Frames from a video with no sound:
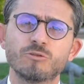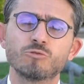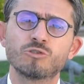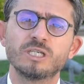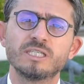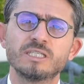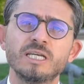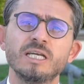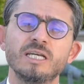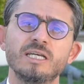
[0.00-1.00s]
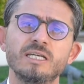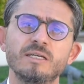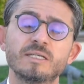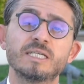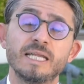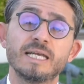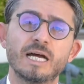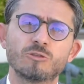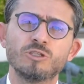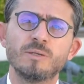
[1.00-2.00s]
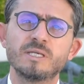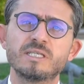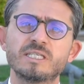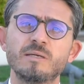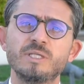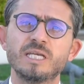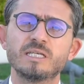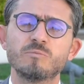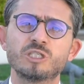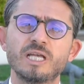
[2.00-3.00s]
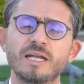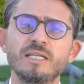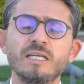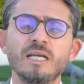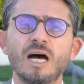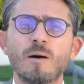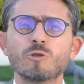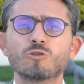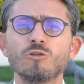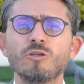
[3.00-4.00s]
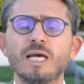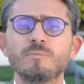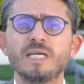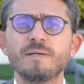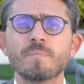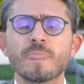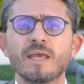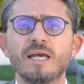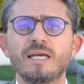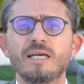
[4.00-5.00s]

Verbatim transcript: Yani Rusya'nın e, kredi kartı ödeme sistemine girmişlerdi. Ama son dönemde e,